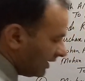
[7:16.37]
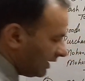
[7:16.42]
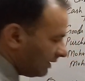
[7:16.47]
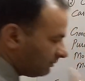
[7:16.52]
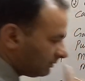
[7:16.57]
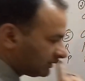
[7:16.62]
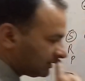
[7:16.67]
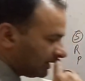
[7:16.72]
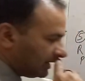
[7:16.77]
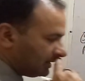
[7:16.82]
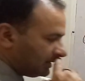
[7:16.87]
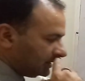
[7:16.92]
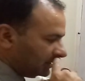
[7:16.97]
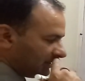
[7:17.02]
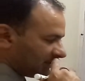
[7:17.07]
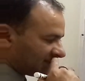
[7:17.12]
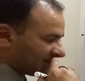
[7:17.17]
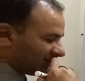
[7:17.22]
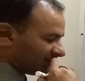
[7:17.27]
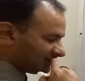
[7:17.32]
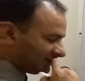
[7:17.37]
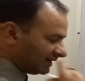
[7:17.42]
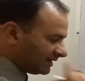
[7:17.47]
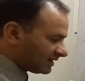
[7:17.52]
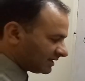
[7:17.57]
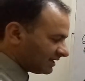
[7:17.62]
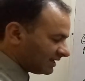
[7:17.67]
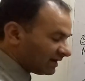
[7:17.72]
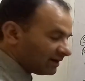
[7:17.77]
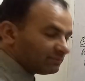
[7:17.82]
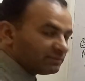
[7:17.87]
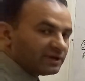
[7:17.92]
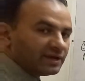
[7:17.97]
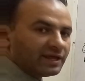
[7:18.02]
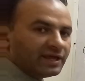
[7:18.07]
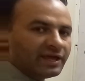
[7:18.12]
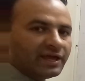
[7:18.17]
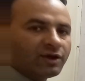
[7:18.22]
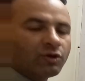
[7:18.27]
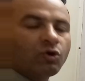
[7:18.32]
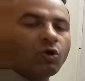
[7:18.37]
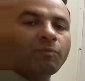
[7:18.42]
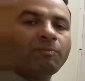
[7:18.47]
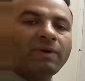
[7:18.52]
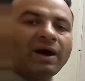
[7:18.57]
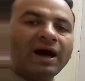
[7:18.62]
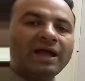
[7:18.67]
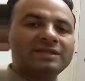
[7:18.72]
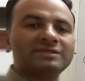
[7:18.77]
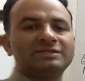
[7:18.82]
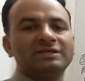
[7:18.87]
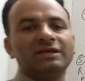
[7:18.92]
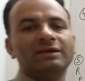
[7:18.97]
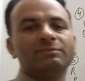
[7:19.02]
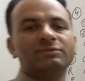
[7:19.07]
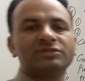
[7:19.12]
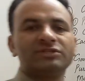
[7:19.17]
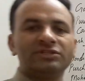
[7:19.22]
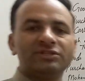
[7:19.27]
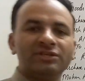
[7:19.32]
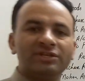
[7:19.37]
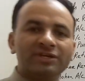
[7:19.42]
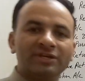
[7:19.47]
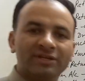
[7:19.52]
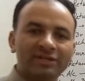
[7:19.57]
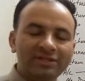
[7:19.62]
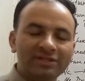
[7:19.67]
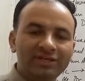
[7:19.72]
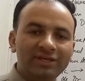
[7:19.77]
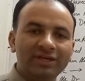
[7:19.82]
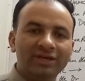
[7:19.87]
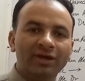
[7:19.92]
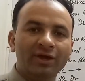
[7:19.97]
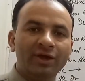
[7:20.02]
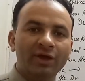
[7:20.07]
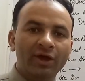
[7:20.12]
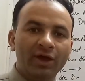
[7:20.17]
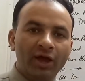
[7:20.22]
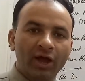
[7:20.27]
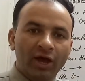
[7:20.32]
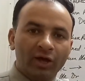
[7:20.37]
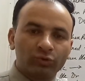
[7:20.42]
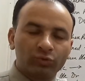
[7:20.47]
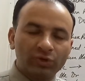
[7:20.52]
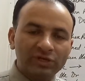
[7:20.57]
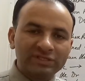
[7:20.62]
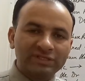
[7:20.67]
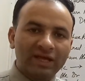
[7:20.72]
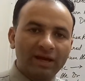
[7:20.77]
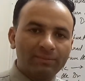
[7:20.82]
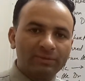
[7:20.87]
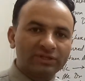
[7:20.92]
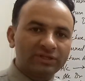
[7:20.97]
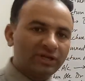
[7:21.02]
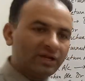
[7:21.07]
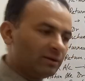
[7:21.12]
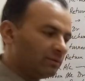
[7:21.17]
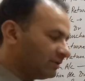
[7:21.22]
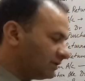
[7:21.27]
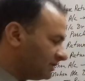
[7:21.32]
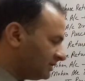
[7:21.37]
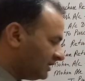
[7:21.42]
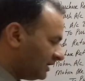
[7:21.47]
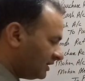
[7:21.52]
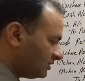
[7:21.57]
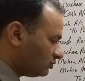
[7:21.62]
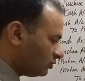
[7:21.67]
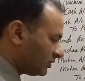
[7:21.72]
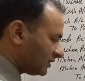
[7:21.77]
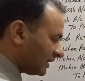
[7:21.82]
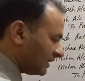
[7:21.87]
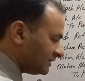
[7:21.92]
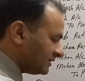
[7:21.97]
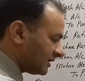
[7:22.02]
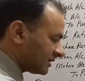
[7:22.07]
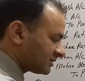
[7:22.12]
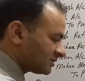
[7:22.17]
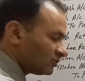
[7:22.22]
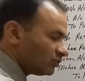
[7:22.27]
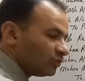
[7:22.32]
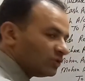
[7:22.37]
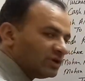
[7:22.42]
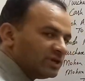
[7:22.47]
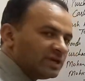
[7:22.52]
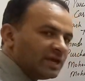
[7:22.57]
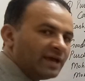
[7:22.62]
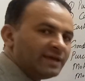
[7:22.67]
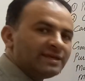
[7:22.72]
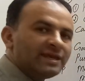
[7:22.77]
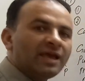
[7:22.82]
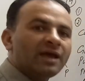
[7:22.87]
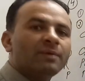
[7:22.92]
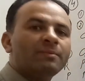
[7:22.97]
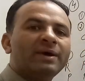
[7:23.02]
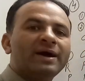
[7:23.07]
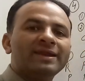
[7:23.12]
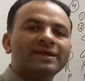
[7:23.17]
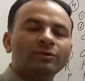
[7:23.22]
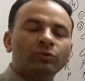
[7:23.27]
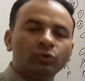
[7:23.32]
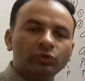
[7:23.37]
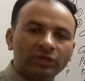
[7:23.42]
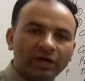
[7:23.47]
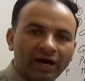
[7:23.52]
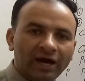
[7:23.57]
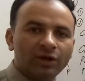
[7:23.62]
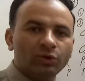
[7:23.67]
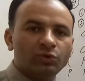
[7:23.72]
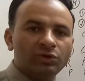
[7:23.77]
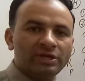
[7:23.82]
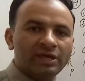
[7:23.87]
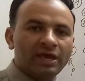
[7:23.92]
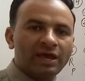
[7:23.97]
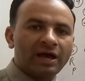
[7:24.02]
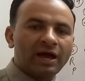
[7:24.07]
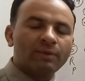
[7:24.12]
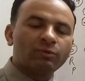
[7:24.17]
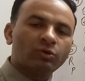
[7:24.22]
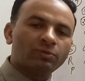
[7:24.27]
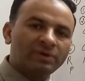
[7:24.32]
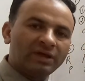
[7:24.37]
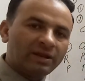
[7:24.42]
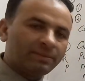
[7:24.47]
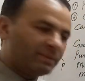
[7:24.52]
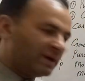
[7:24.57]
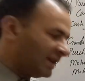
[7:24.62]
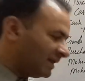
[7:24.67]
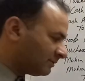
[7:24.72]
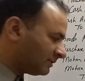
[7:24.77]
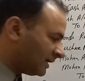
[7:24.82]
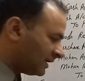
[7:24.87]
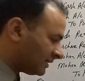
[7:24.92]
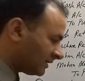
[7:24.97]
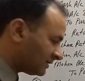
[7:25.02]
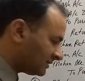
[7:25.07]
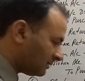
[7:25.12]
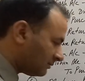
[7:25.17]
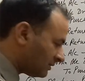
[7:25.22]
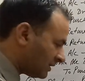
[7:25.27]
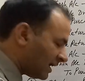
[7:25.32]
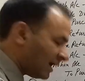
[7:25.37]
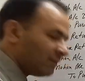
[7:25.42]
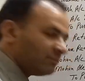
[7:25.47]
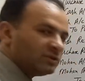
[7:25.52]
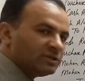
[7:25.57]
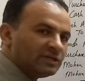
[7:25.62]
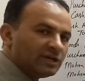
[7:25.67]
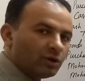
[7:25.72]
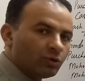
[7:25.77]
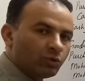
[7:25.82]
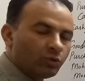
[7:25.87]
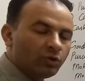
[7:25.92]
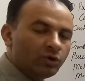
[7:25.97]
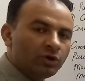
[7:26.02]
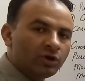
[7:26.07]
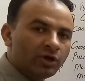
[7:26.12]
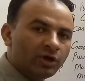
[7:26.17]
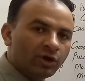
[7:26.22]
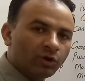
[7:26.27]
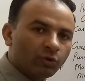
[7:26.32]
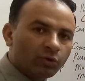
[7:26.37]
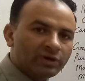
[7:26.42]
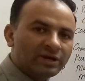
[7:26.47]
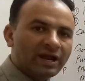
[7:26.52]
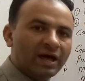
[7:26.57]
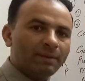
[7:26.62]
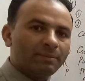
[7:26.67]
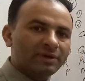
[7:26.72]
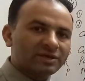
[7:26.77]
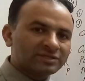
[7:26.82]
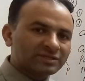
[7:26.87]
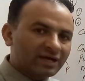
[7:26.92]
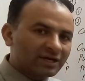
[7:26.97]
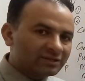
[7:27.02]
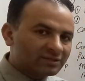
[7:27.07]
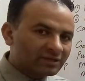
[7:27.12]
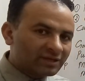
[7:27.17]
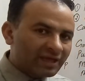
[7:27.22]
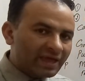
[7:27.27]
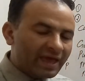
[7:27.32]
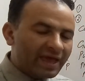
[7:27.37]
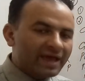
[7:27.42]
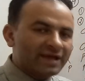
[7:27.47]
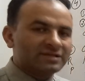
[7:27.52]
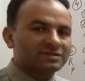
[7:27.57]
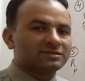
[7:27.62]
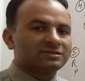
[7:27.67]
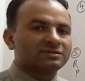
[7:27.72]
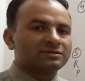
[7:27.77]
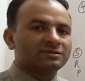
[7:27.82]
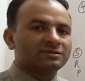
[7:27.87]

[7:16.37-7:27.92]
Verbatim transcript: अब थर्टी थाउजेंड की हमने गोपाल से मशीनरी खरीदी तो इसका मतलब ये जो ट्रांजैक्शन हुई है ये हमारी उधार हुई है आपको मैंने पहले कहा था कि जब नाम दिया हो और नाम के साथ कैश